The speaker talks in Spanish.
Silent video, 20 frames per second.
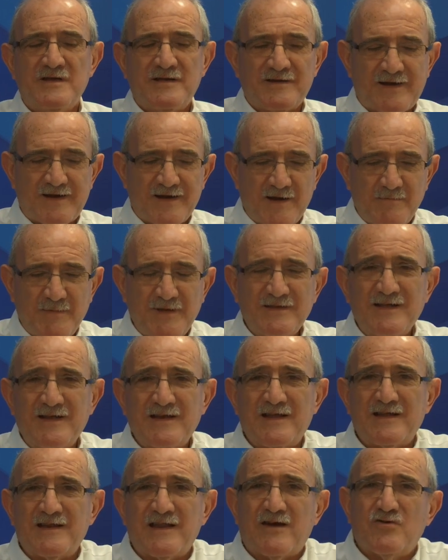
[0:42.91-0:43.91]
Realmente
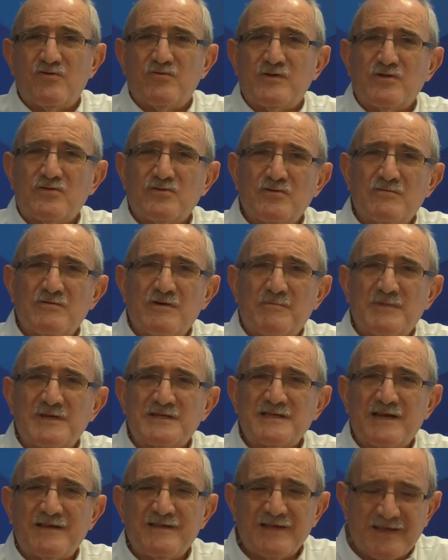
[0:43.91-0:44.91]
la, juventud, a
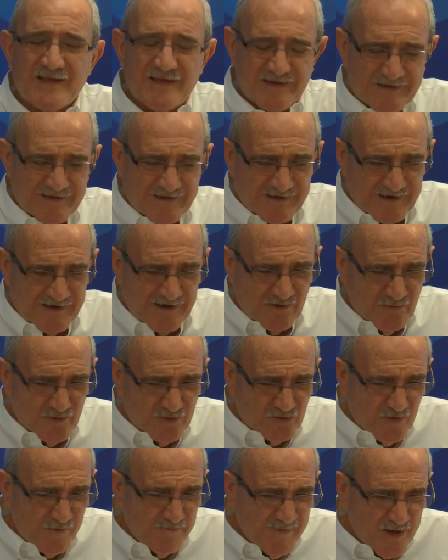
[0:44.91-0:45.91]
pesar de que, la
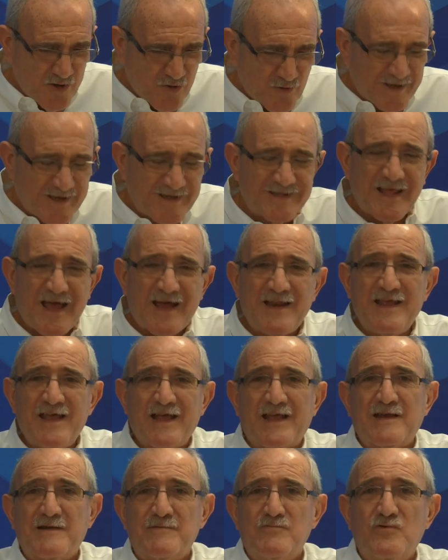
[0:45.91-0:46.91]
juventud es mayoritaria
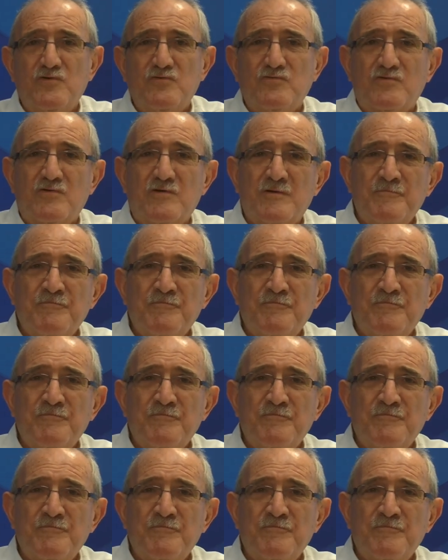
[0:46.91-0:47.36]
en el mundo,